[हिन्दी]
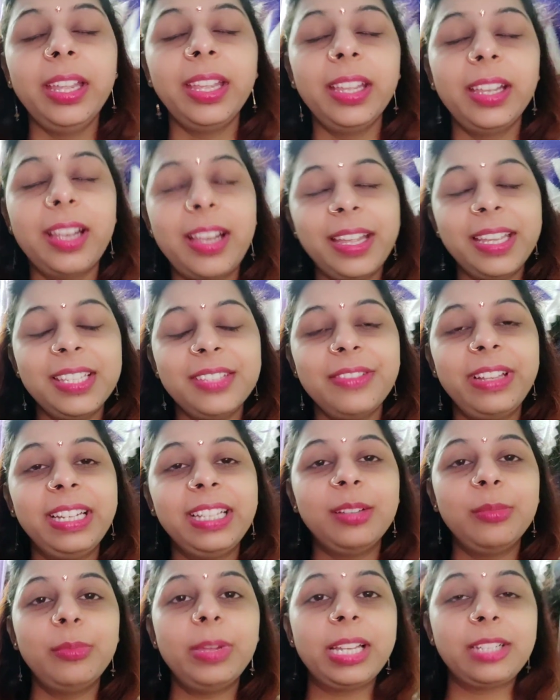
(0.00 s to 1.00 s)
है गाइस
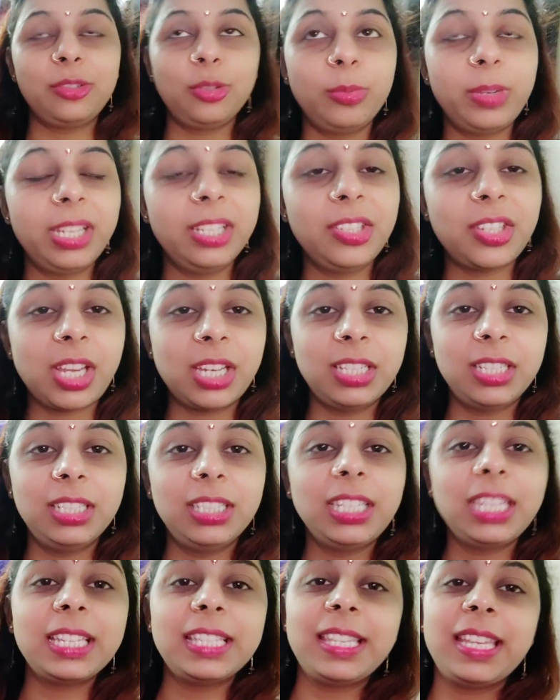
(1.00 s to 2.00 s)
वेलकम बैक टू माय चैनल
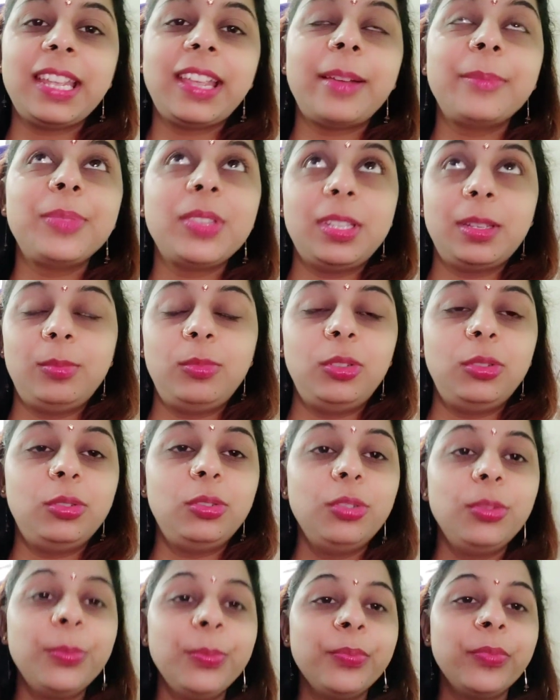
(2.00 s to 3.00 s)
कैसे हैं आप सब
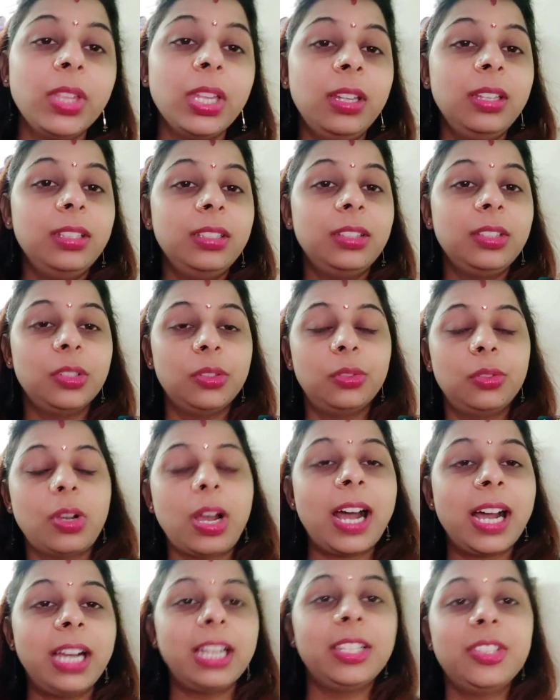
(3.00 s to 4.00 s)
लोग तो
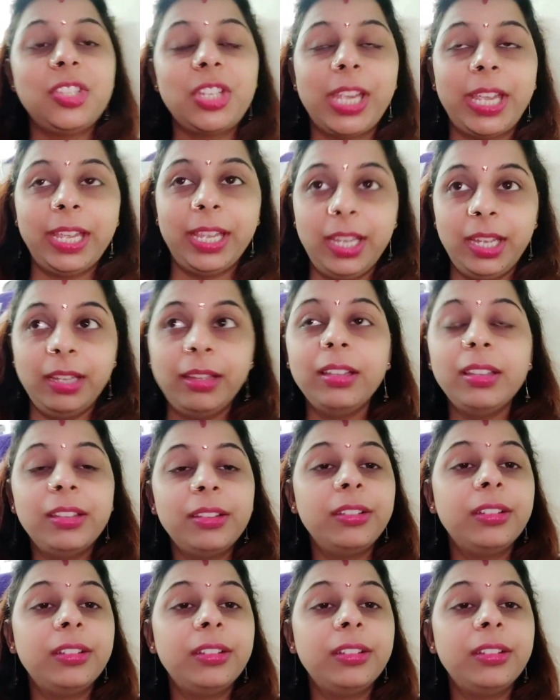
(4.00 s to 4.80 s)
आज है